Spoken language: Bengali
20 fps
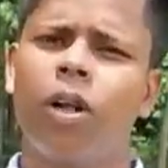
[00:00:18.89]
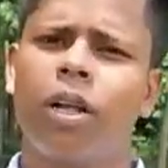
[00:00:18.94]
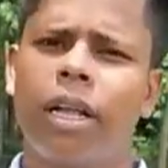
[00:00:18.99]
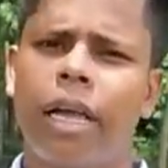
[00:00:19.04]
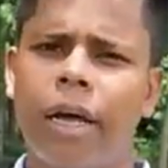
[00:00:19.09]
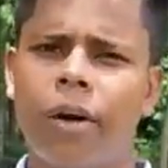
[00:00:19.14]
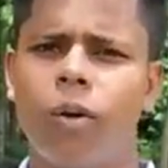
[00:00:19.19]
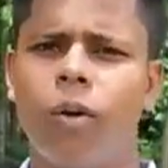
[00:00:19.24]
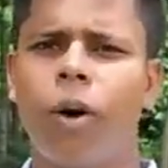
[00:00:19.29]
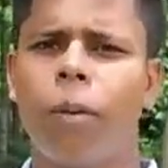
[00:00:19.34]

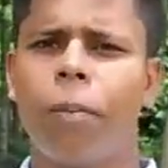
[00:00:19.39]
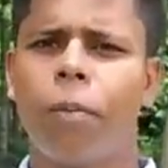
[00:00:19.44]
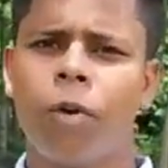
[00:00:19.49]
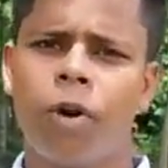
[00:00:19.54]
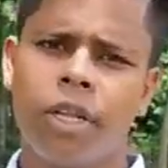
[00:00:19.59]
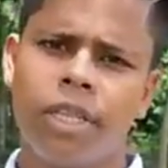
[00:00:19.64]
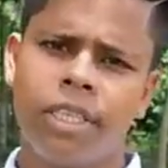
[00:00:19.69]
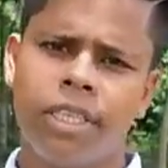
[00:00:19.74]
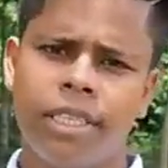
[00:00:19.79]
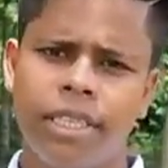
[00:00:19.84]
কেন অফ করে
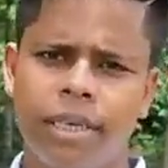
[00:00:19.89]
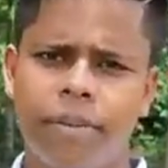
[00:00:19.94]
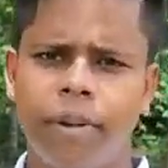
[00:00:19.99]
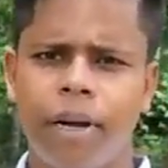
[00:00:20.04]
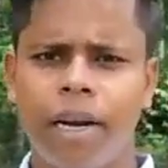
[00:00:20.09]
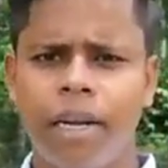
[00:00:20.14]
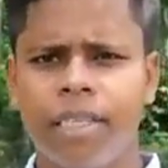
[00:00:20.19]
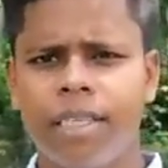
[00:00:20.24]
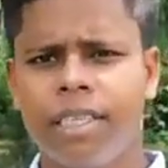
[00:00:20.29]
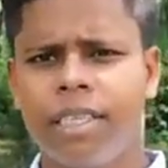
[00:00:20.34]
দিছে
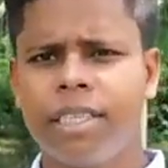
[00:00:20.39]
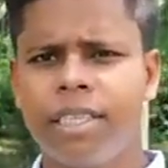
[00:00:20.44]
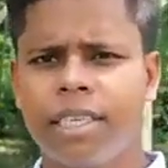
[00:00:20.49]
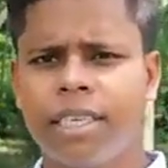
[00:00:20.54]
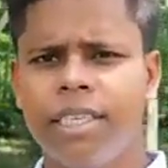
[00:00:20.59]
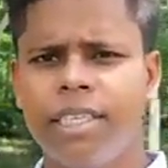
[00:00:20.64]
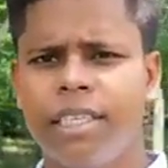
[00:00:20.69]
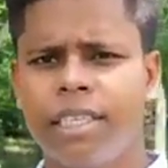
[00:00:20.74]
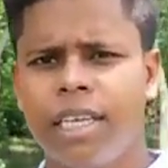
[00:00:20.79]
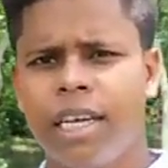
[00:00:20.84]
বাংলাদেশ থেকে
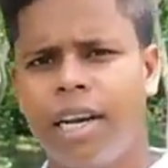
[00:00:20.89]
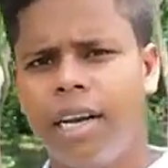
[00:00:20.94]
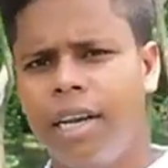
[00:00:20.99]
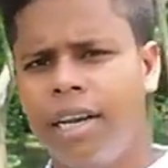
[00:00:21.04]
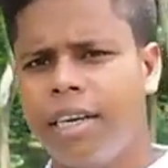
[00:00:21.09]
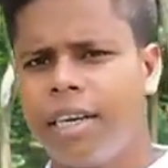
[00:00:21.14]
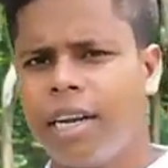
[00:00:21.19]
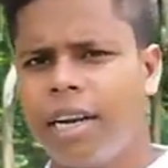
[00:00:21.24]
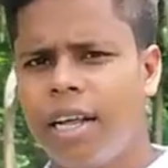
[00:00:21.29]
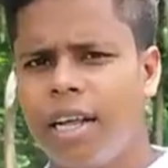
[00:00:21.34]
স্কারের
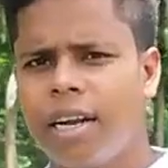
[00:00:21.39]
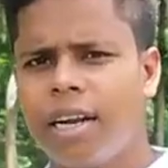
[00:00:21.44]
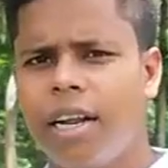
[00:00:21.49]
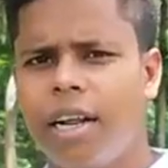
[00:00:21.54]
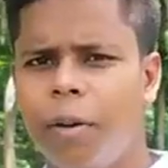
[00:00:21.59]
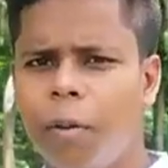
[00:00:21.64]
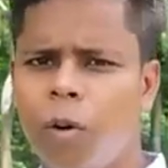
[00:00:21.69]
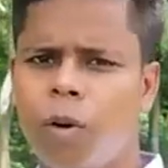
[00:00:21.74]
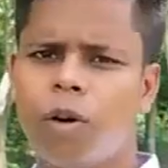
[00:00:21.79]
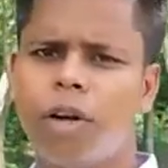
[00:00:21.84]
লিটেলার
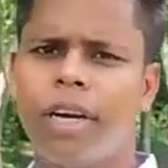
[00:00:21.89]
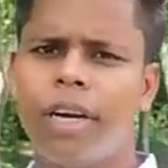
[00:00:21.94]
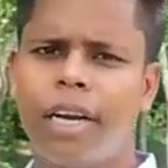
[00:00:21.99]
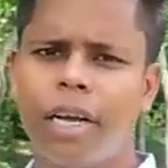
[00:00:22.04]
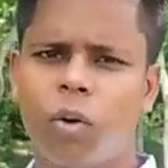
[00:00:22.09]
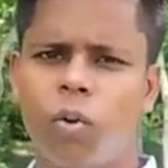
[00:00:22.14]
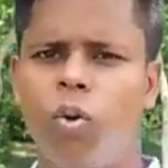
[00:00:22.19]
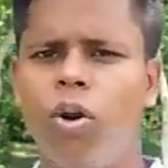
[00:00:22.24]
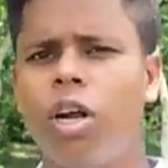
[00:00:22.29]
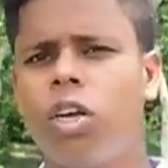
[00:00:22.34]
এবং এটা
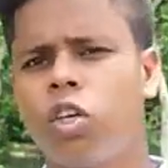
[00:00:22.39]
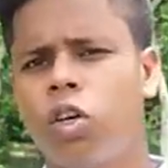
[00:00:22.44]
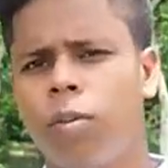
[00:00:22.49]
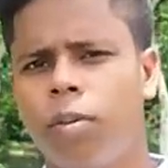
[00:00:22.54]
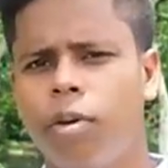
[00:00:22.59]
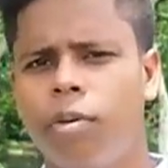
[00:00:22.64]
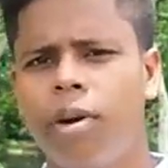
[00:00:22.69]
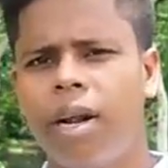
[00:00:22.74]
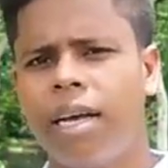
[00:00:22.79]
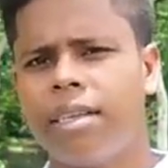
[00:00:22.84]
খোলার
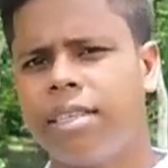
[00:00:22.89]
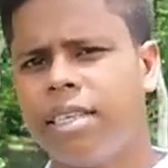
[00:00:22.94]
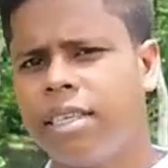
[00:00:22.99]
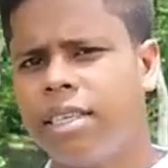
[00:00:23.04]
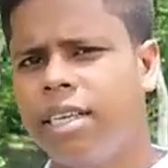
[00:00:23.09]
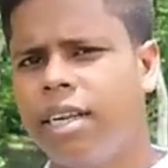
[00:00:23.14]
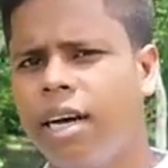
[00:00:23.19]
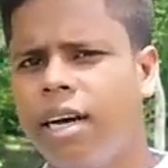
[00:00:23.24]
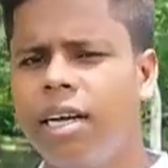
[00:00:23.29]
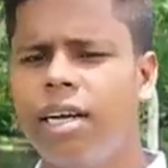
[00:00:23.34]
সম্ভাবনা আছে
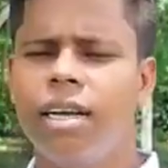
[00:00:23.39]
কিনা